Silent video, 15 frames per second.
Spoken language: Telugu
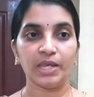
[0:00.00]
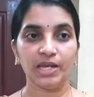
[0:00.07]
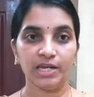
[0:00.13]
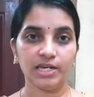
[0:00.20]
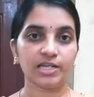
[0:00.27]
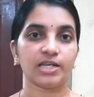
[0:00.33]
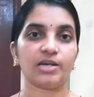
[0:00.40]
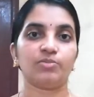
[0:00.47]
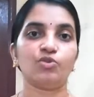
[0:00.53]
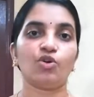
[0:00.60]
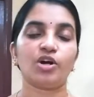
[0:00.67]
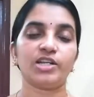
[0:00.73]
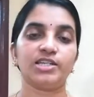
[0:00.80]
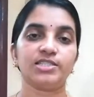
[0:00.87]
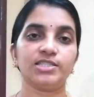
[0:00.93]
ఈ టైంలో
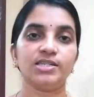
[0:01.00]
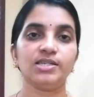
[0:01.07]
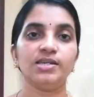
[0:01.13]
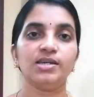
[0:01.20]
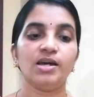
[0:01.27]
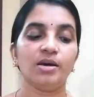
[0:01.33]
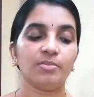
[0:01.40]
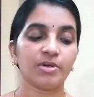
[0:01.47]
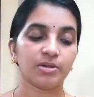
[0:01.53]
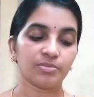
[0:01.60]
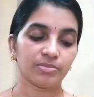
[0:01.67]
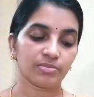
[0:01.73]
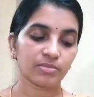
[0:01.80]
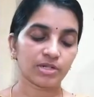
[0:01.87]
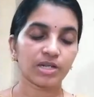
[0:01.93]
అనేసి మనం
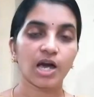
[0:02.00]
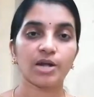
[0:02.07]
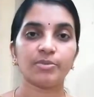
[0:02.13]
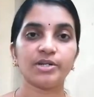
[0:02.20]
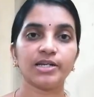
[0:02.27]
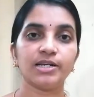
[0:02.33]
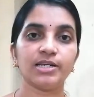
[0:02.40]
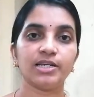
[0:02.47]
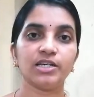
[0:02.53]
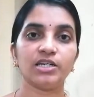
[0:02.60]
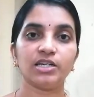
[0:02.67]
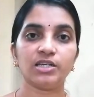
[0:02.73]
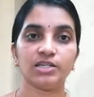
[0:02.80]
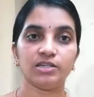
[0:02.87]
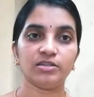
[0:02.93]
నార్మల్గా
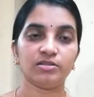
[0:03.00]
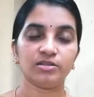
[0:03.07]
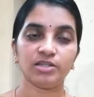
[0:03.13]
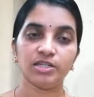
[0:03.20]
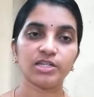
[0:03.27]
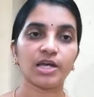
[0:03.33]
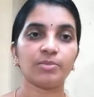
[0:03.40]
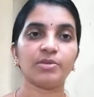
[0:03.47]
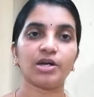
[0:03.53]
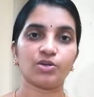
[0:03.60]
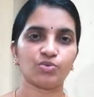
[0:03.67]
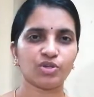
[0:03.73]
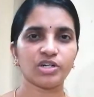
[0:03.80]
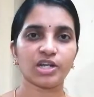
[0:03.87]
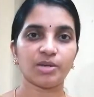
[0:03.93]
ఇంకా ఈ టైం
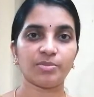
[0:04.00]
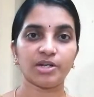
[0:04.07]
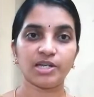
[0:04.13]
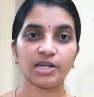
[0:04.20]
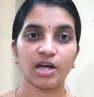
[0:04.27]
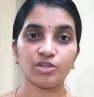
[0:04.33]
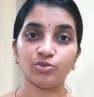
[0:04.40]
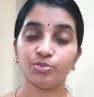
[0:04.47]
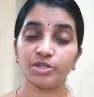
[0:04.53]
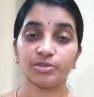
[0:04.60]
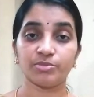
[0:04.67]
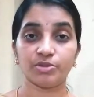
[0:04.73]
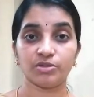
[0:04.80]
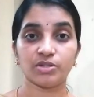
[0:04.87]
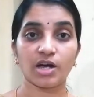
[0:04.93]
కరోనా టైం అనే కాదు మనం
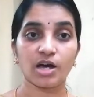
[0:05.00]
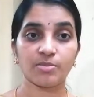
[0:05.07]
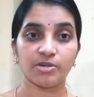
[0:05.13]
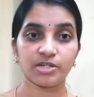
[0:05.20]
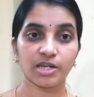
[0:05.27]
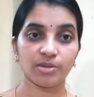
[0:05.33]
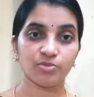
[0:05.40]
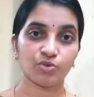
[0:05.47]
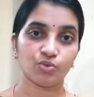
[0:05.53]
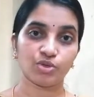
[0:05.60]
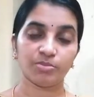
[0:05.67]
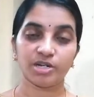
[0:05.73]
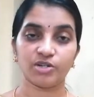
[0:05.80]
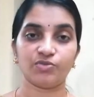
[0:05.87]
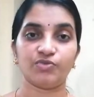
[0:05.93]
నార్మల్ టైంలో కూడా
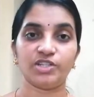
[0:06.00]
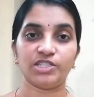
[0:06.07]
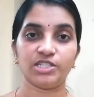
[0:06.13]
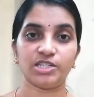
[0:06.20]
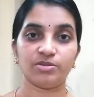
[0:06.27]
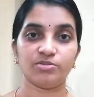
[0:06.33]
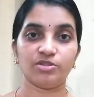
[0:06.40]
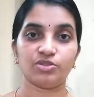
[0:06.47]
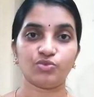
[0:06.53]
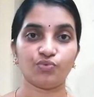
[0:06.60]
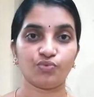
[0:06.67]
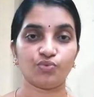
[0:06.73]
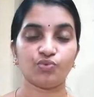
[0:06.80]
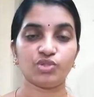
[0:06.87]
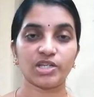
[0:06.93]
మనకు వెజిటేబుల్స్
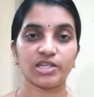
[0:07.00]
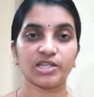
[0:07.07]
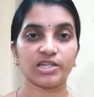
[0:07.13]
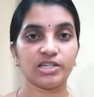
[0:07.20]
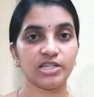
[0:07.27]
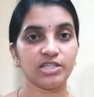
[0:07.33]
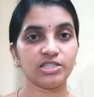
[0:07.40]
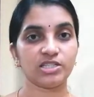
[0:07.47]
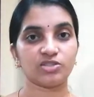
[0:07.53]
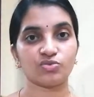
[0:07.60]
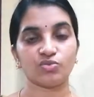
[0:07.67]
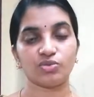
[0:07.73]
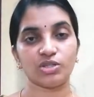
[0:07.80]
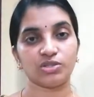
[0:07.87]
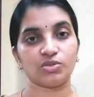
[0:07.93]
ఫ్రూట్స్ అయితే క్లీన్
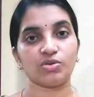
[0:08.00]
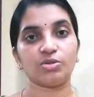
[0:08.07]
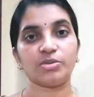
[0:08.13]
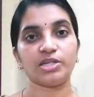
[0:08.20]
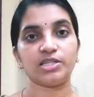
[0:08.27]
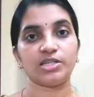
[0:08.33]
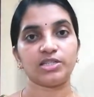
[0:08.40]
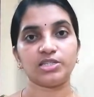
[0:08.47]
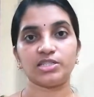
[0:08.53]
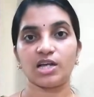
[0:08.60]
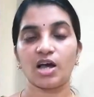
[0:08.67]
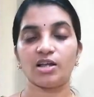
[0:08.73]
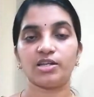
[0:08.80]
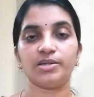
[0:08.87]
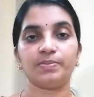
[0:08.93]
చేసుకుని తీసుకోవడం అనేది అయితే
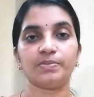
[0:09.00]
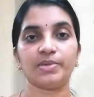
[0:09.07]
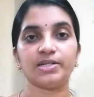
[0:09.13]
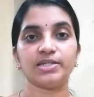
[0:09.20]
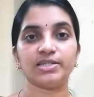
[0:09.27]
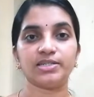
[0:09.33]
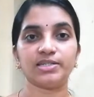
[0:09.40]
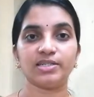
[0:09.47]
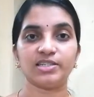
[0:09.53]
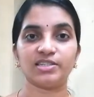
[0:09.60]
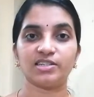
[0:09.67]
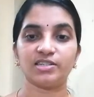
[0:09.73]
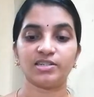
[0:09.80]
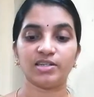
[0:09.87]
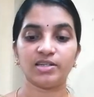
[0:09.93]
చాలా ఇంపార్టెంట్
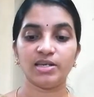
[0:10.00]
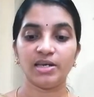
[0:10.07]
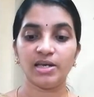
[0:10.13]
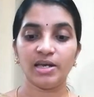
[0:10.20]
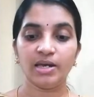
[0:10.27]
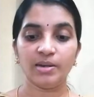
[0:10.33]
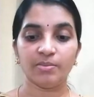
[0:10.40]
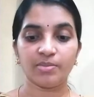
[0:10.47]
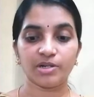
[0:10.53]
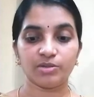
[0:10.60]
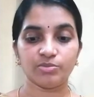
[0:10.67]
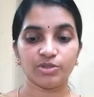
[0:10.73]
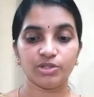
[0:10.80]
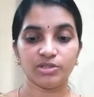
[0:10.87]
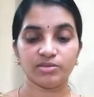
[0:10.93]
ఎందుకంటే మనం
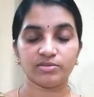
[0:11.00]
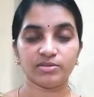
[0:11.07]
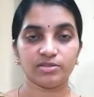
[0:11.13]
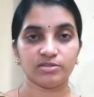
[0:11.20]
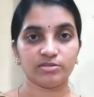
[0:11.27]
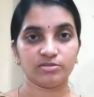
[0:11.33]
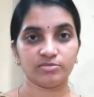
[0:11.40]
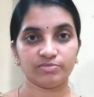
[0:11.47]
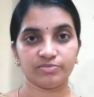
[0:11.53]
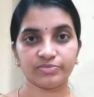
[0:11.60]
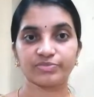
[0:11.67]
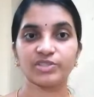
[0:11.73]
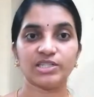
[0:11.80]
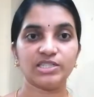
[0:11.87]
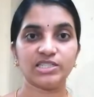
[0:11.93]

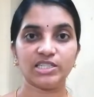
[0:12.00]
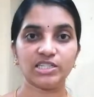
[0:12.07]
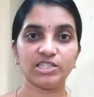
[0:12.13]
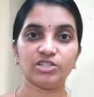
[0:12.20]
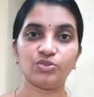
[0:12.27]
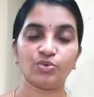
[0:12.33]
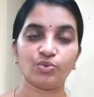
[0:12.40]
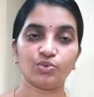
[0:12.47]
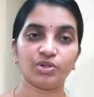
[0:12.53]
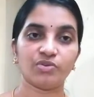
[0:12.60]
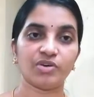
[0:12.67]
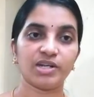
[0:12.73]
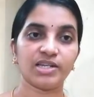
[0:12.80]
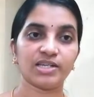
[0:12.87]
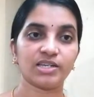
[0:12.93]
సిటీస్లో ఉన్న
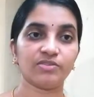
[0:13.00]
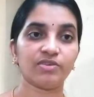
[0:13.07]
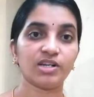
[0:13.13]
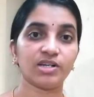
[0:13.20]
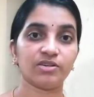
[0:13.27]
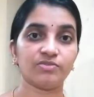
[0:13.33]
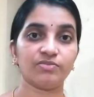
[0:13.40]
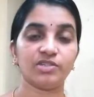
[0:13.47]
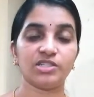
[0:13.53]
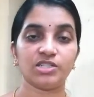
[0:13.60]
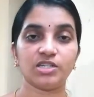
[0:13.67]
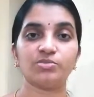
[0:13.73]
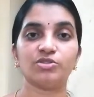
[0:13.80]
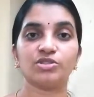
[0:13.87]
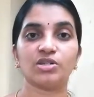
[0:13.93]
వాళ్ళకి వాళ్ళ
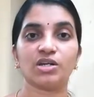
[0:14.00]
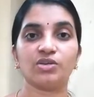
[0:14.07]
వెజిటేబుల్స్ కానీ